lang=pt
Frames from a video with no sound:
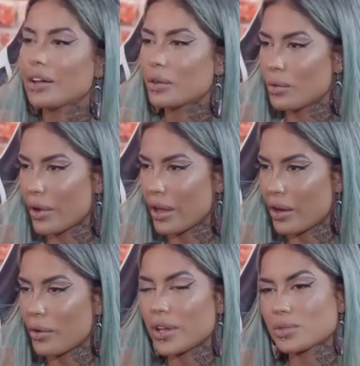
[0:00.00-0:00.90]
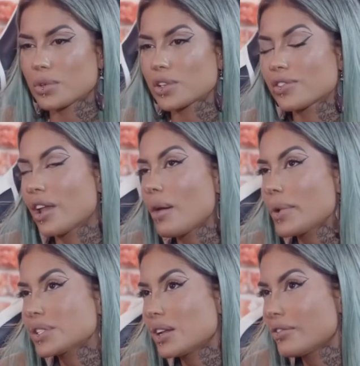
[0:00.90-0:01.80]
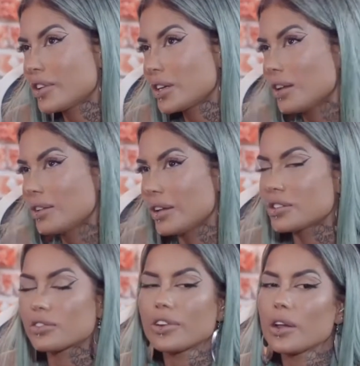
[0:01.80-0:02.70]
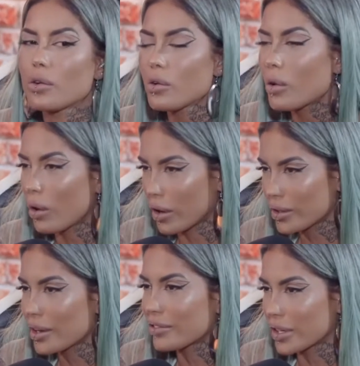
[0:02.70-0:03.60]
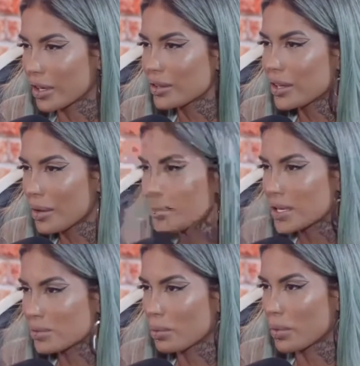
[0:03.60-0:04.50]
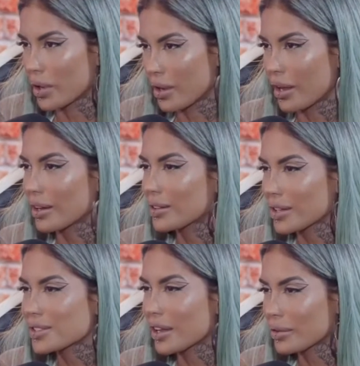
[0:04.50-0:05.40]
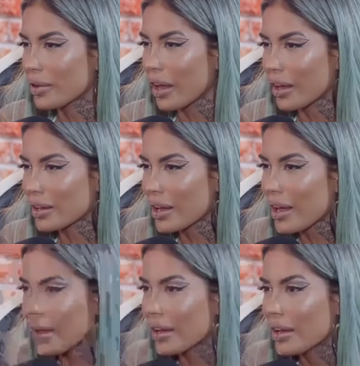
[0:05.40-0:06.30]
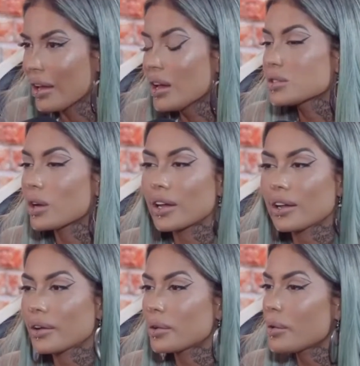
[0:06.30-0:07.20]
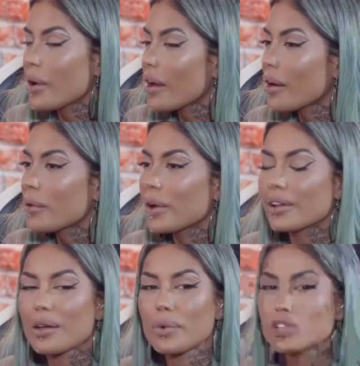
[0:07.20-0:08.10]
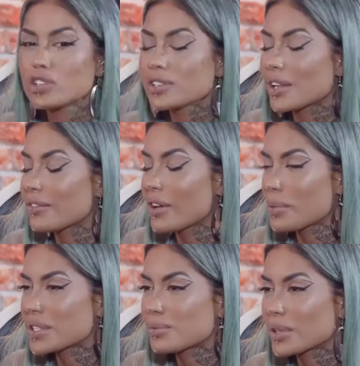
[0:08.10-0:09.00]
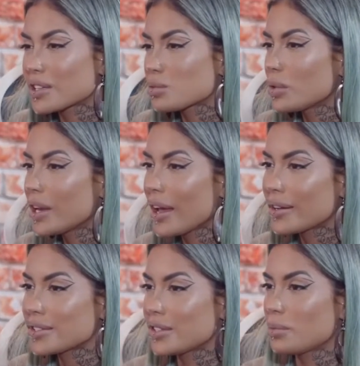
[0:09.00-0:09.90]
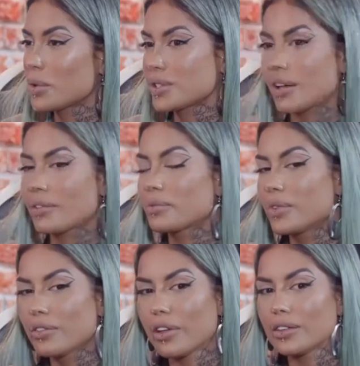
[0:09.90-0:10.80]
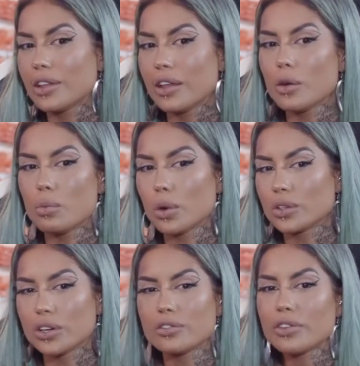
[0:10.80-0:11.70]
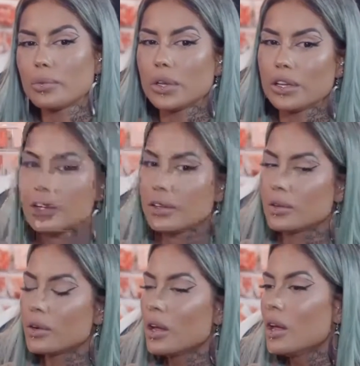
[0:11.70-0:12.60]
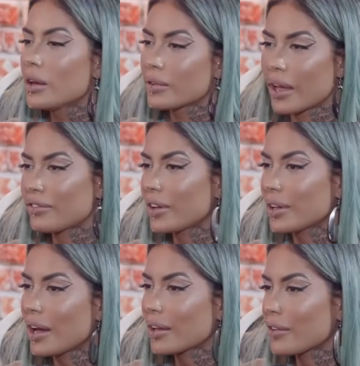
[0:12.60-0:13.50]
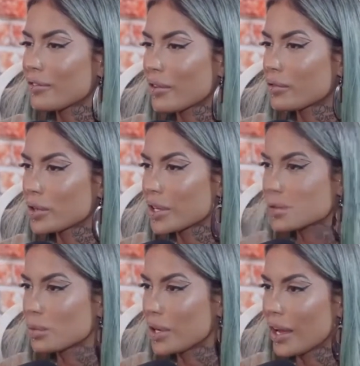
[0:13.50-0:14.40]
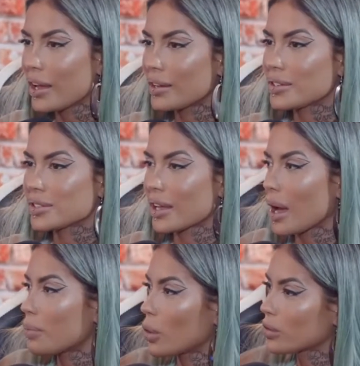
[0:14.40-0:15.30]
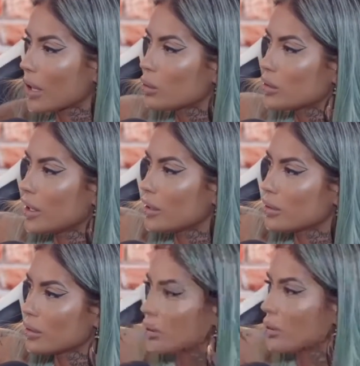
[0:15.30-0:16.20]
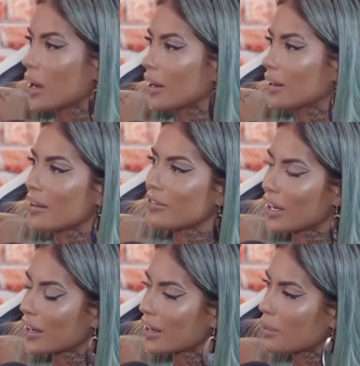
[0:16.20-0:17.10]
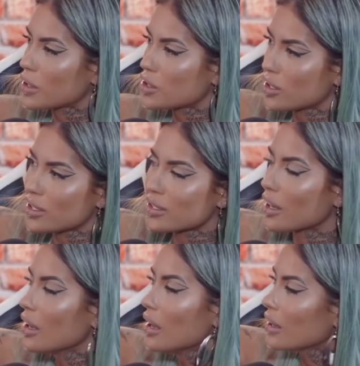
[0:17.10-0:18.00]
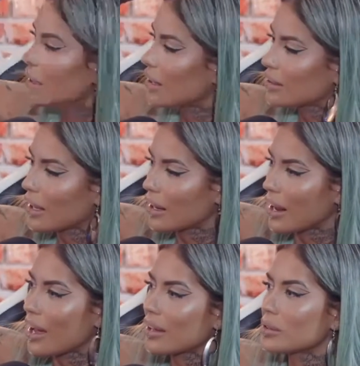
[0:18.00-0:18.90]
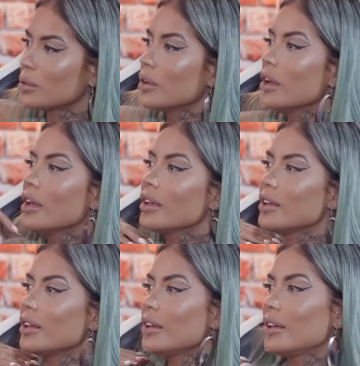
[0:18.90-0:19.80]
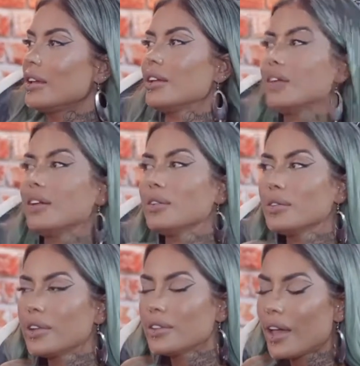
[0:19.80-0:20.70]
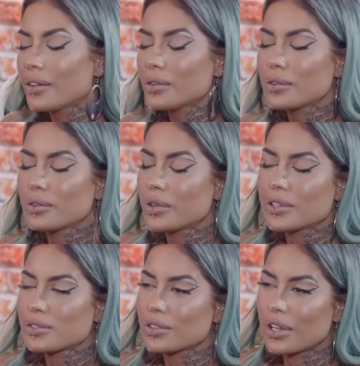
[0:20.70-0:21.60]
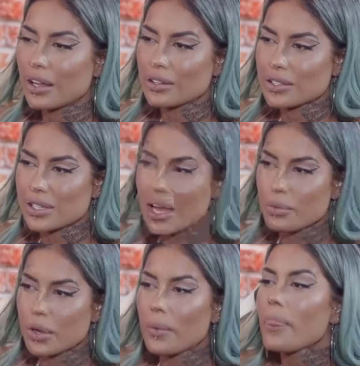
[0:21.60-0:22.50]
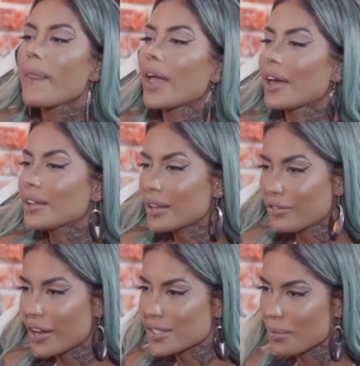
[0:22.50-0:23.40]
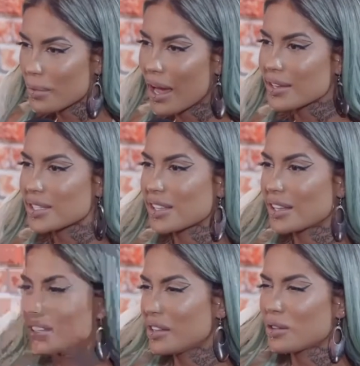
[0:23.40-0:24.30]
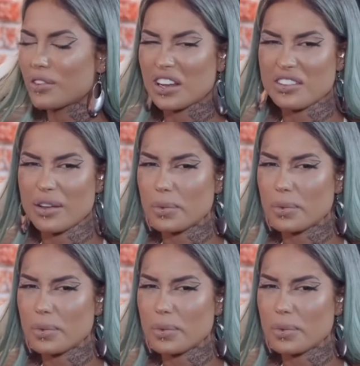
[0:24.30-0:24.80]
cruel e as pessoas falam, ah, mas ela é verdadeira. Eu já falei, concordo, ela é verdadeira mesmo, porque ela tá sendo quem ela é. Só que ela é cruel, ela é machista, ela vai para cima das mulheres, depois quer defender o poder feminino, quer falar que é a favor das mulheres, quer apontar o dedo no cara lá, falar que ele é machista, que ele é tarado. E eu não entendo isso dela, sabe? Ela que faz a lá dentro, fala que vai